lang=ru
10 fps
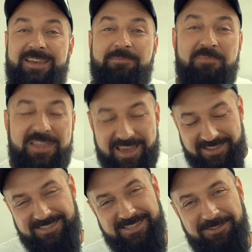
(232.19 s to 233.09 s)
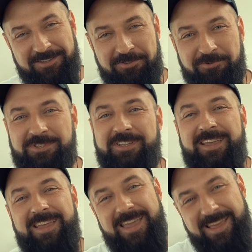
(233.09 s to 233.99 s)
мне это делать не нужно.
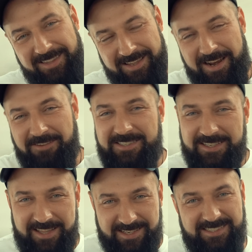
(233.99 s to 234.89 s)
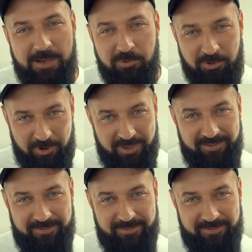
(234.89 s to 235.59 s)
Эта игра всегда со мной.